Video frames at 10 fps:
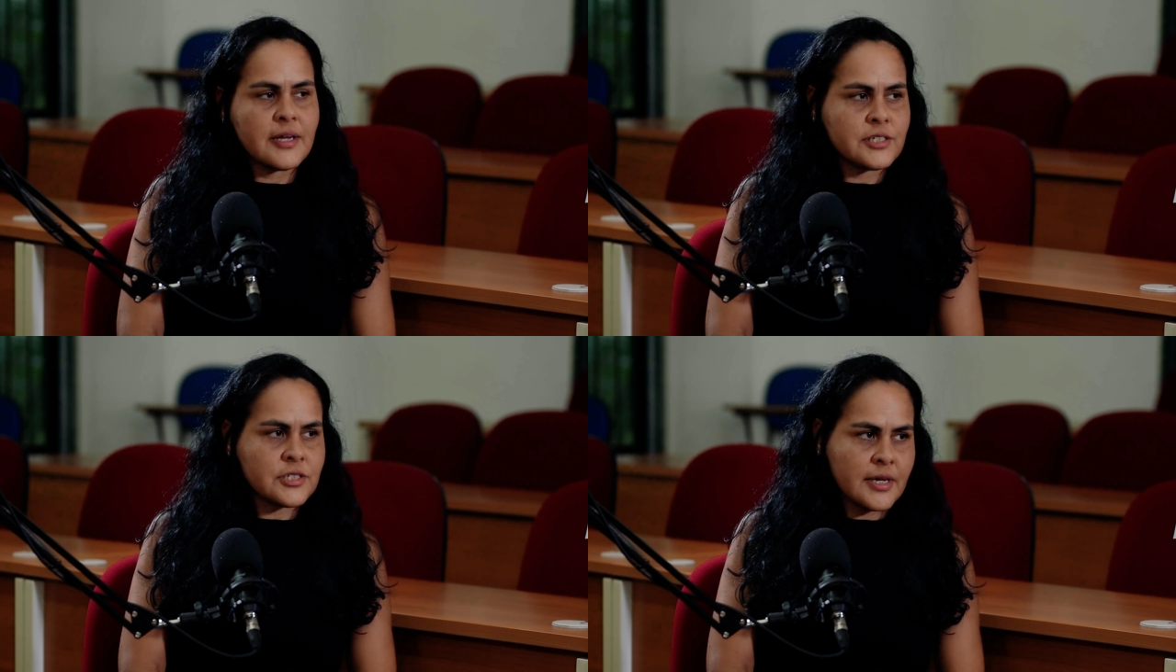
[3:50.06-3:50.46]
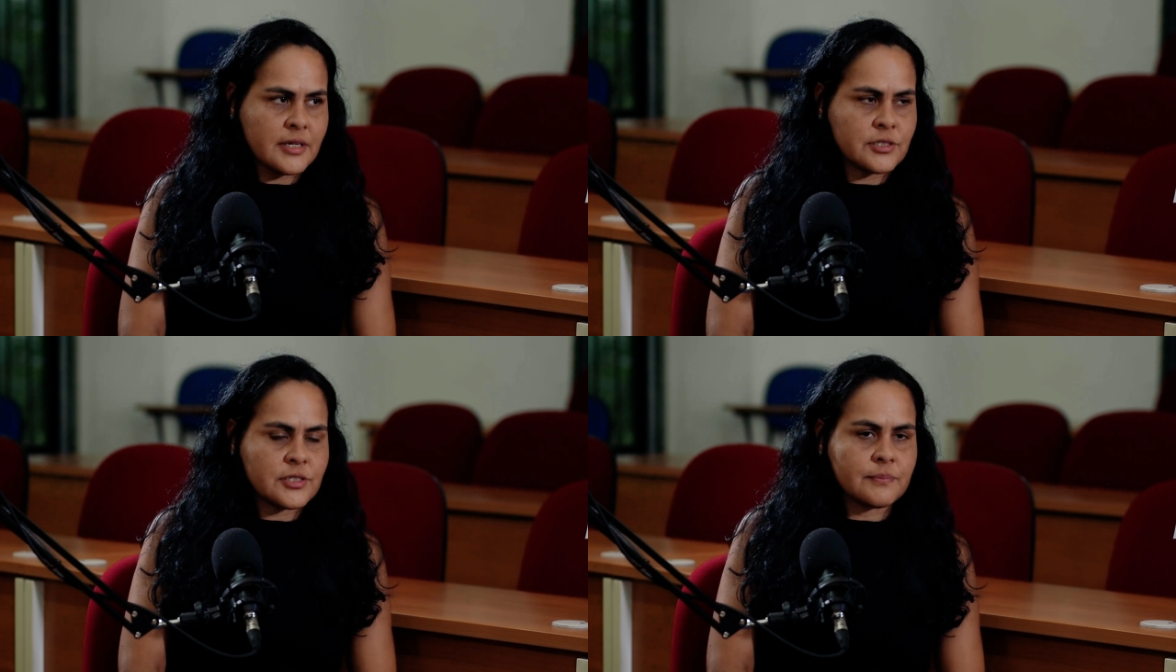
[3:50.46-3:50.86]

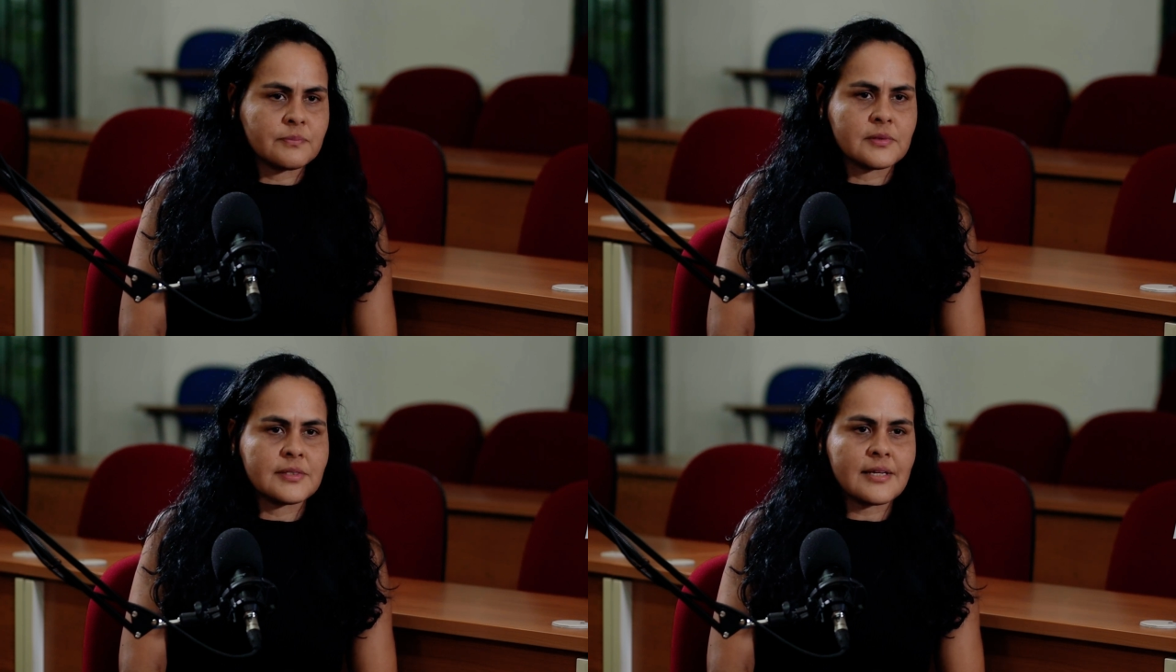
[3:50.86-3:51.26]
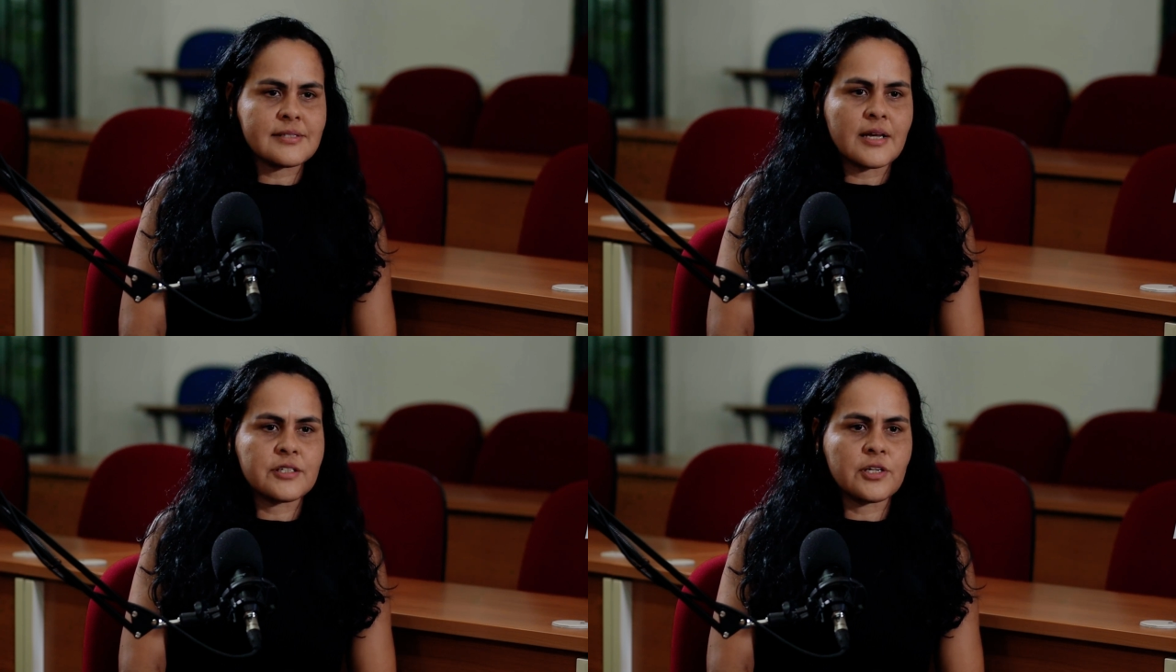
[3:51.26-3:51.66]
regente da
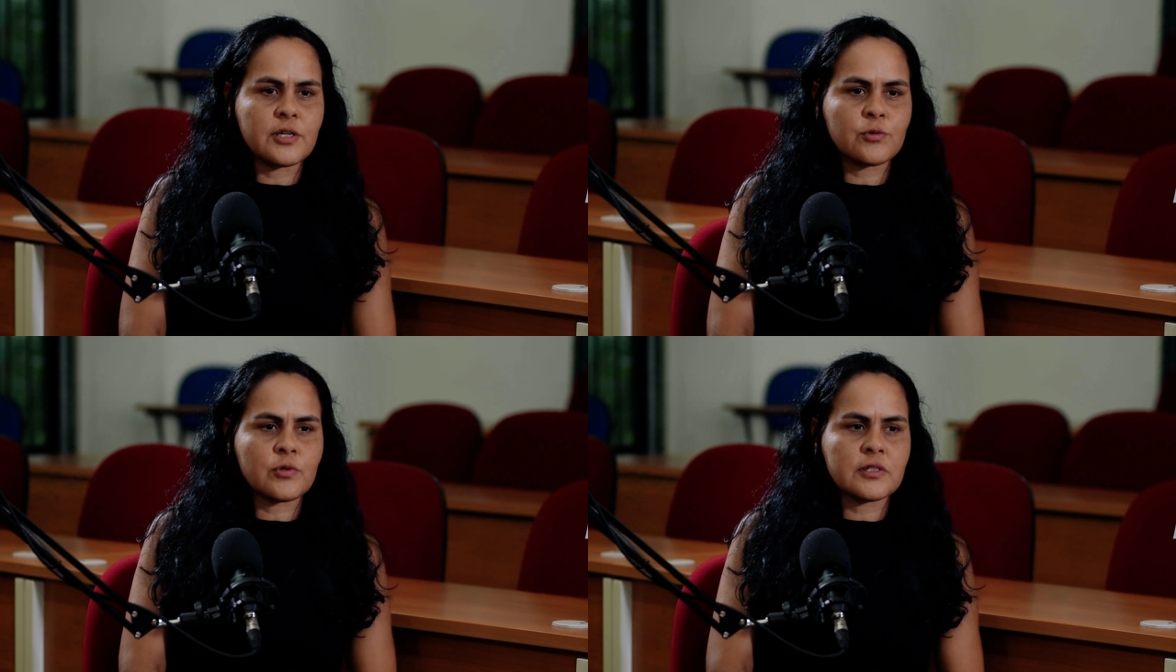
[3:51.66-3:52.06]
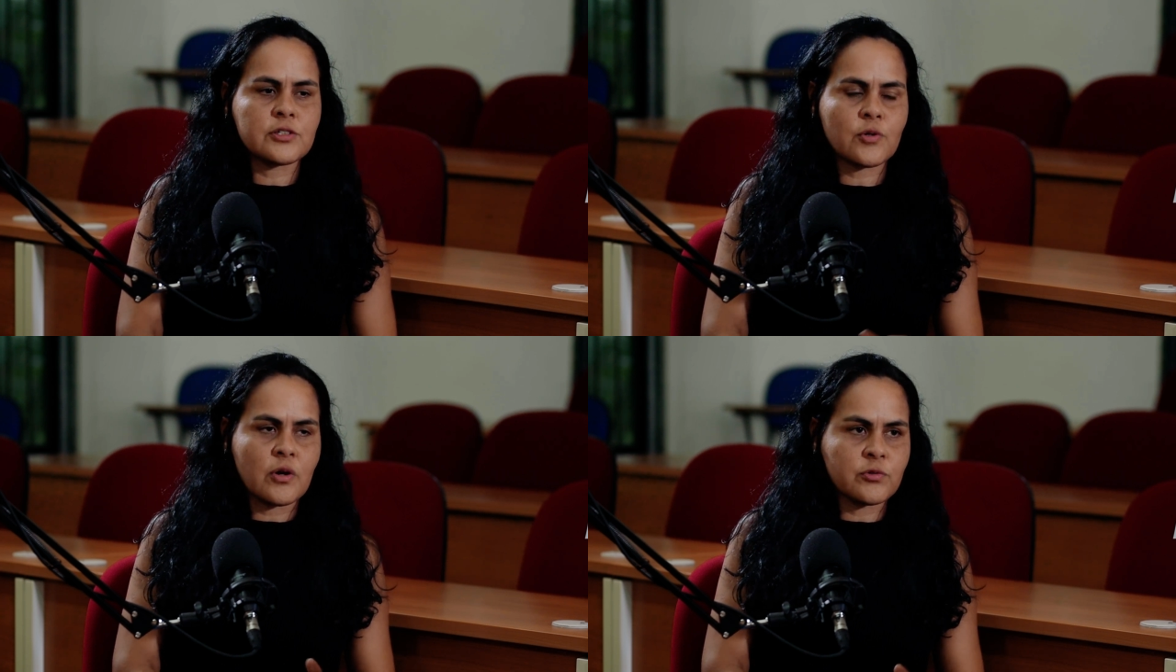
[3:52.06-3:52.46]
sala de leitura da
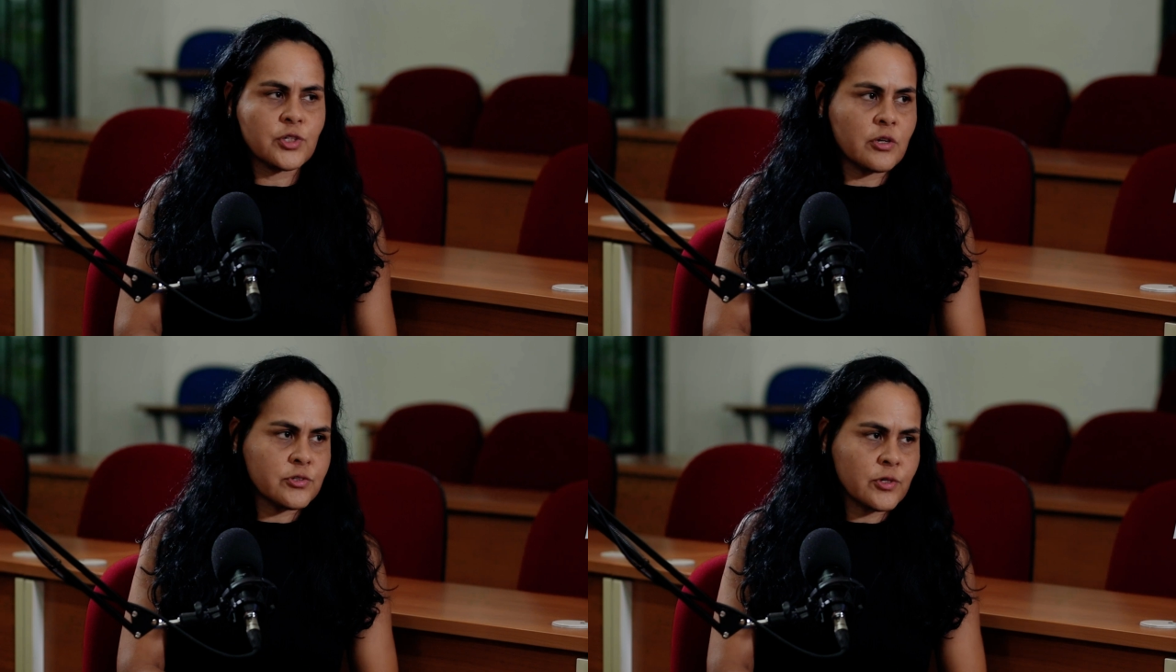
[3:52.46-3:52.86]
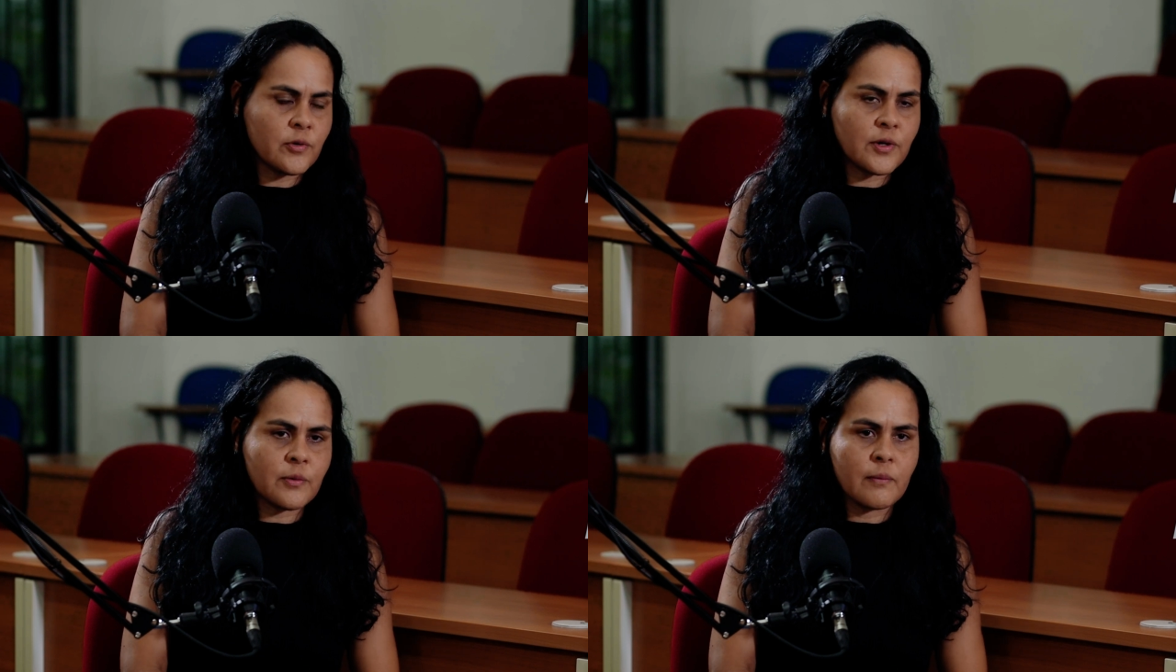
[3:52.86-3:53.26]
escola onde
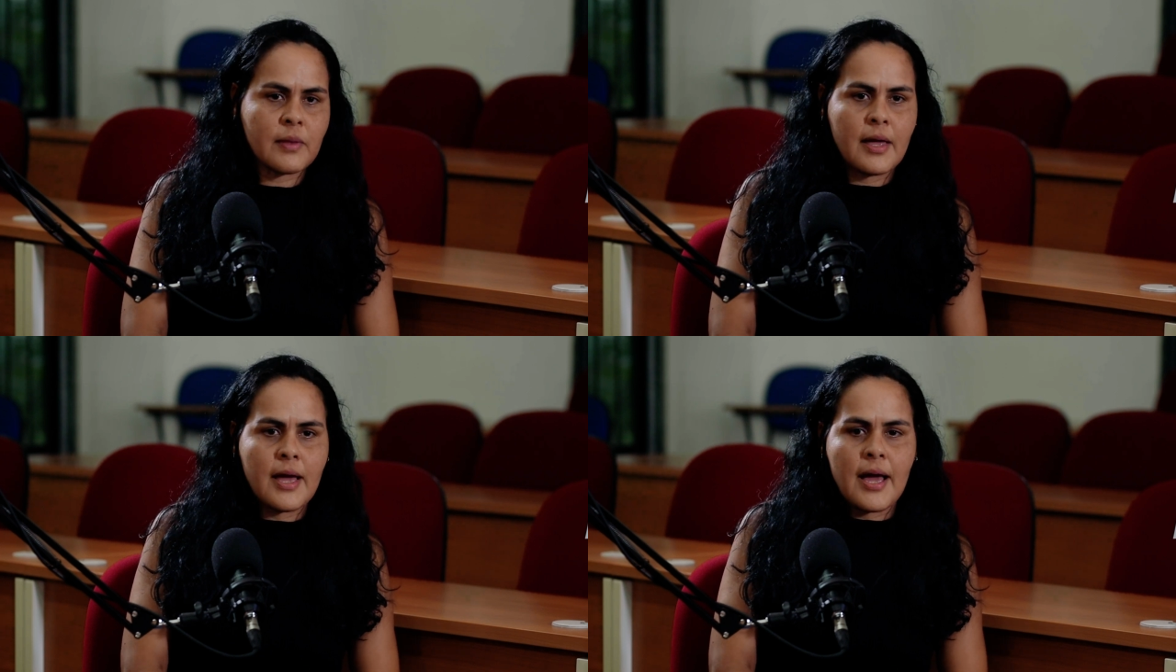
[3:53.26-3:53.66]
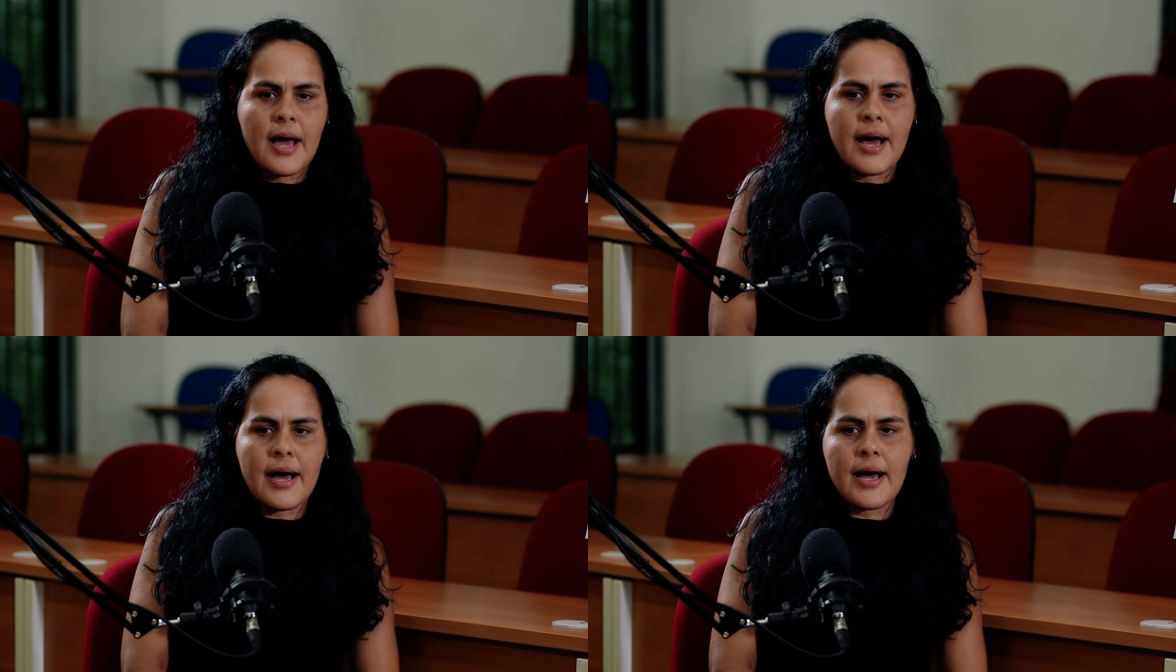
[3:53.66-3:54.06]
leciono
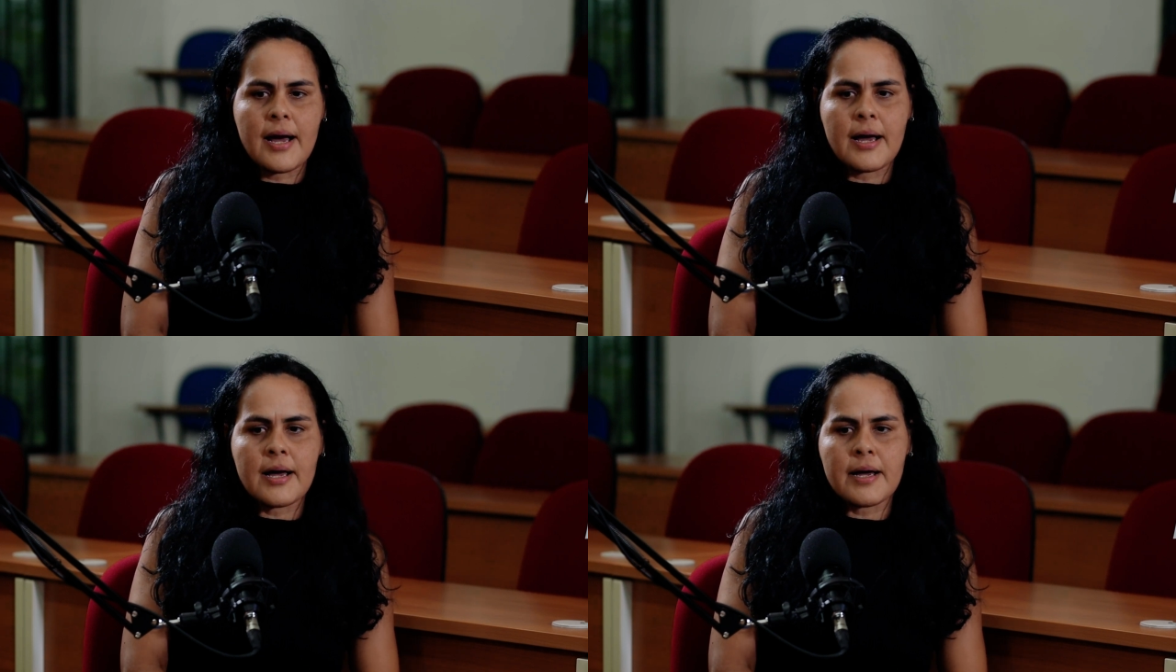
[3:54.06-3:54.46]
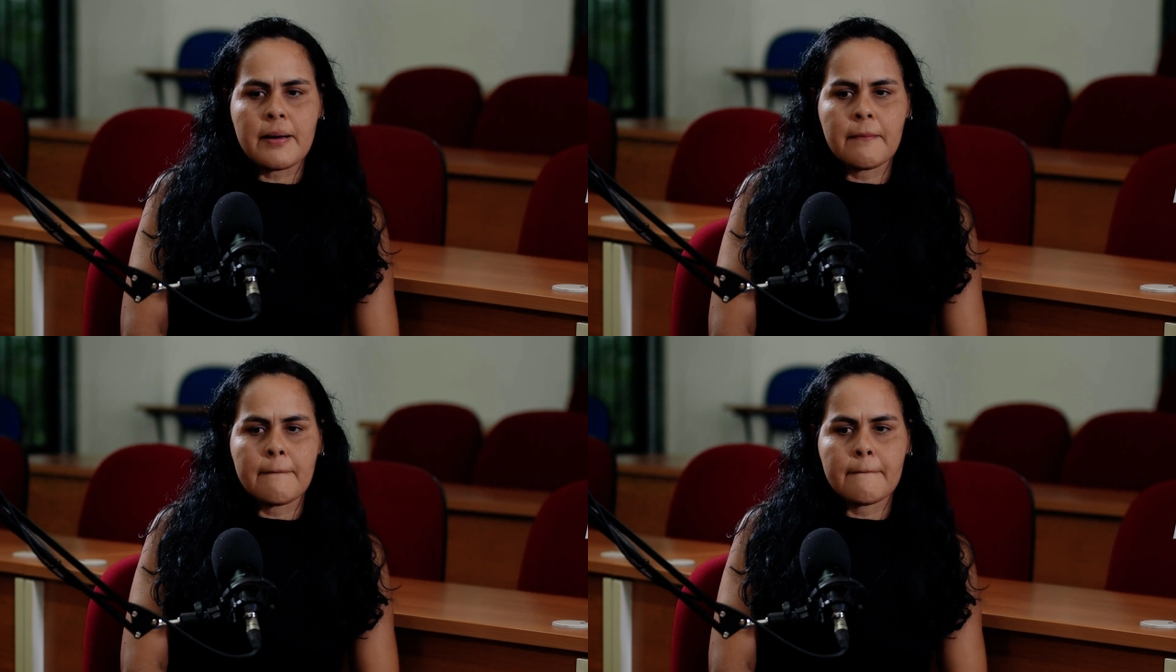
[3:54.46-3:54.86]

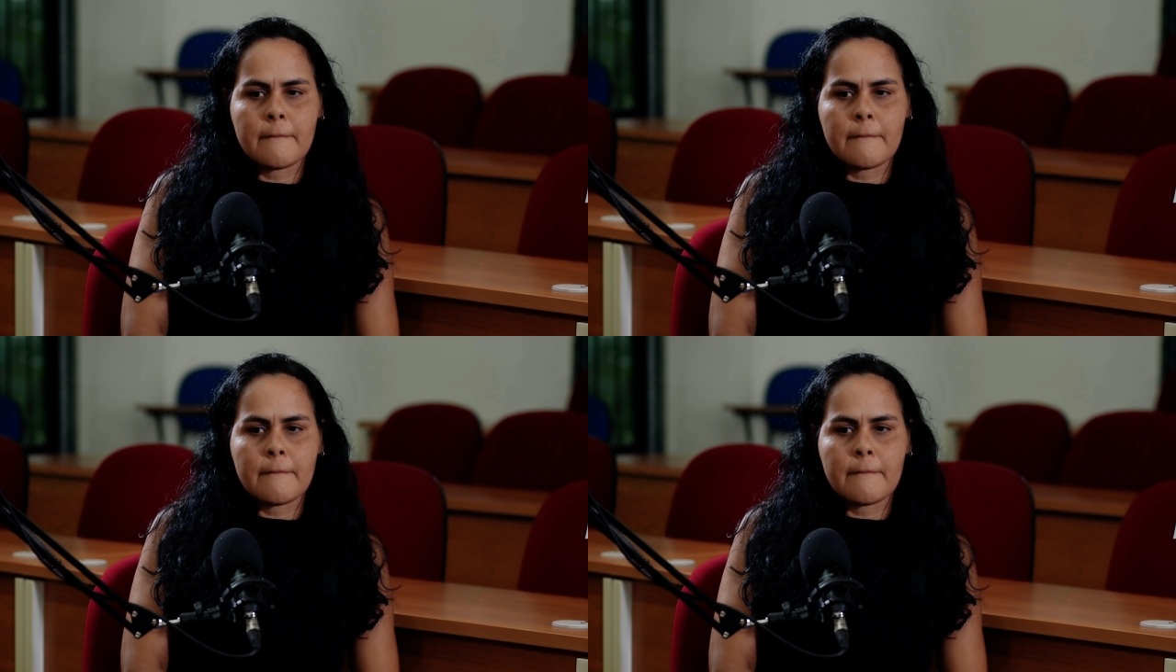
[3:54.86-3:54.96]
a